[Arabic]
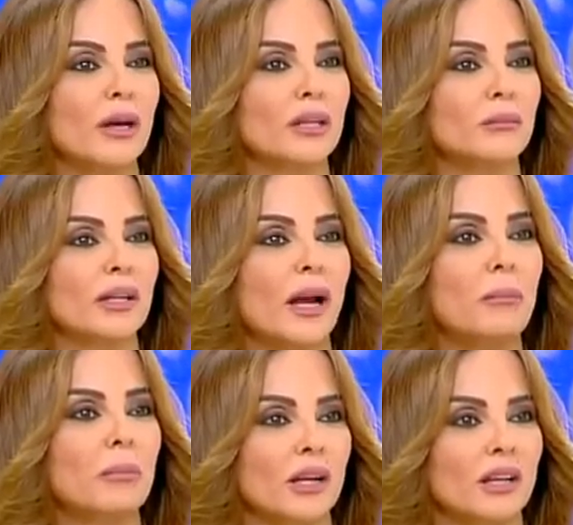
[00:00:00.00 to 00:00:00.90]
بعد ما
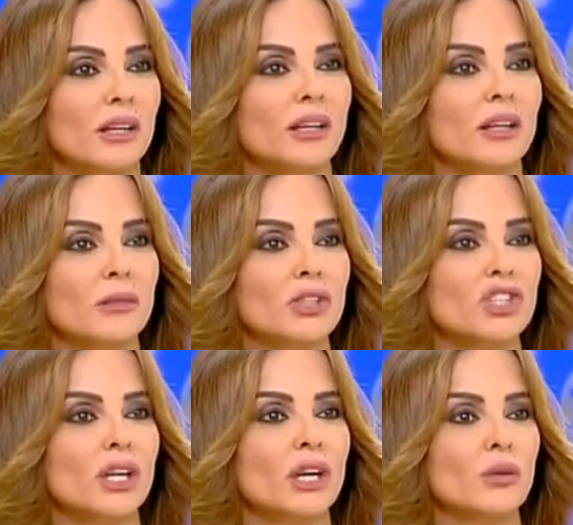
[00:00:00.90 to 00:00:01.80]
يعبر عن كل
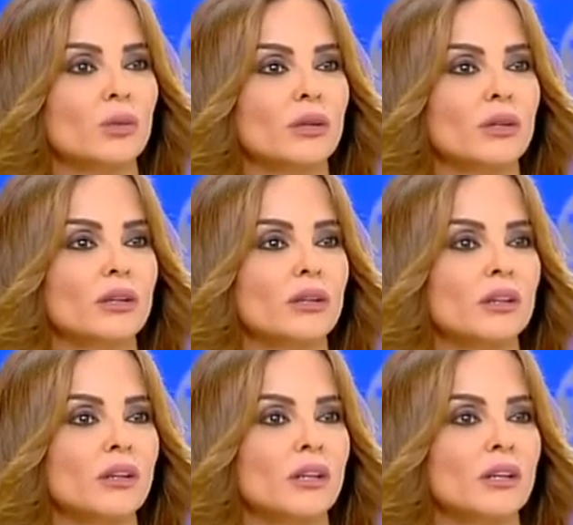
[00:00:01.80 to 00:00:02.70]
هالمشاعر
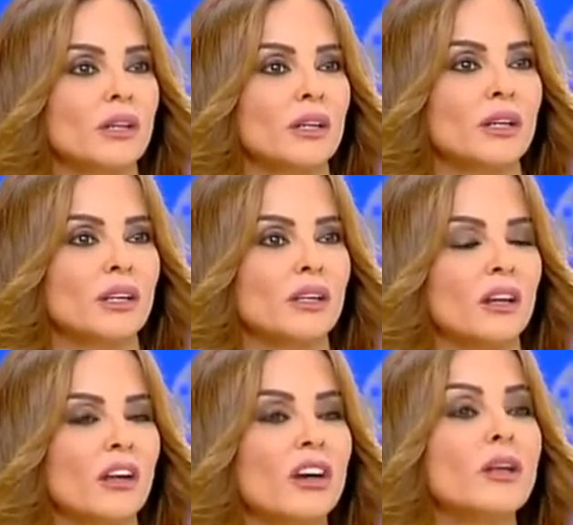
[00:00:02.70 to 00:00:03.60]
وال
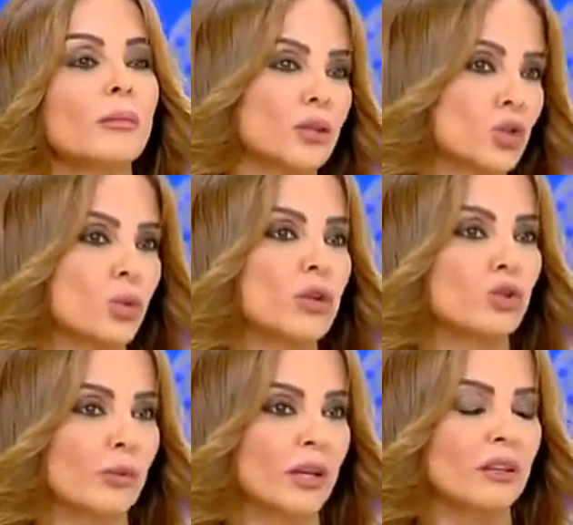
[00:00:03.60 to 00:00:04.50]
الغضب اللي
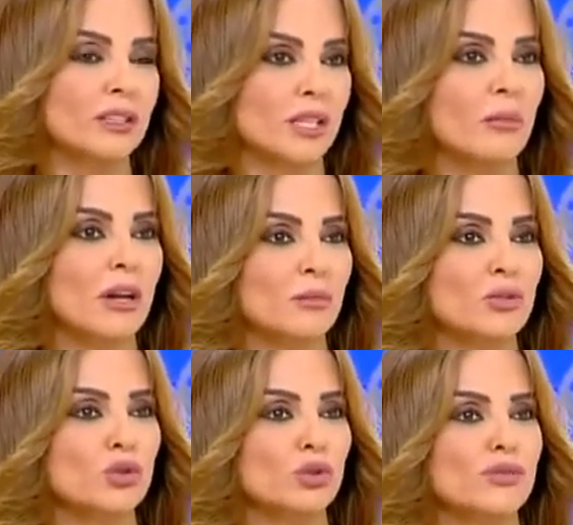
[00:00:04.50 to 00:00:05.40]
جواته مرات اذا مر
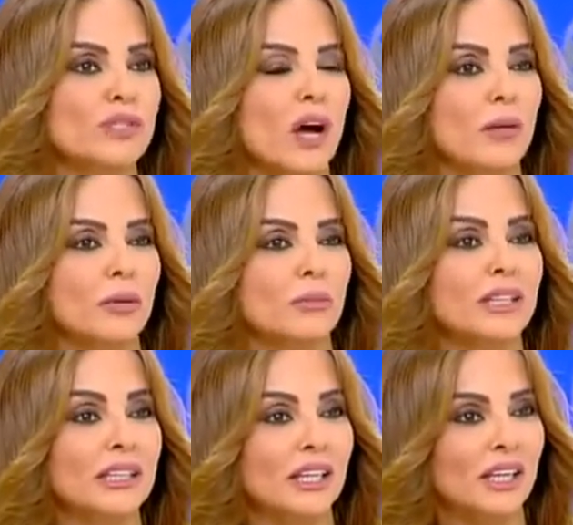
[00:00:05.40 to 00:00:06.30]
بظروف صعبه
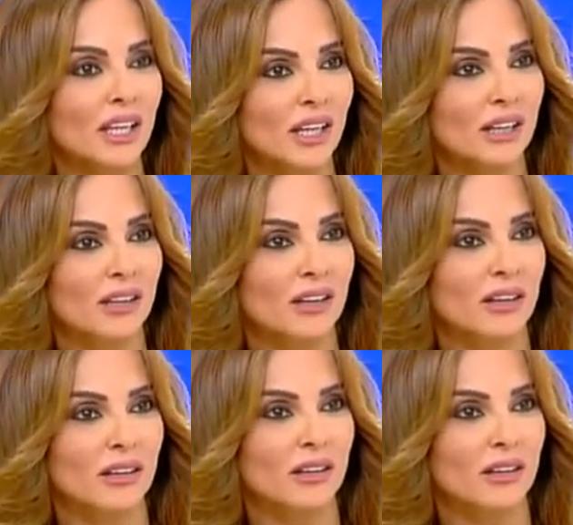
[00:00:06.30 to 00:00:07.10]
بيرتاح غضب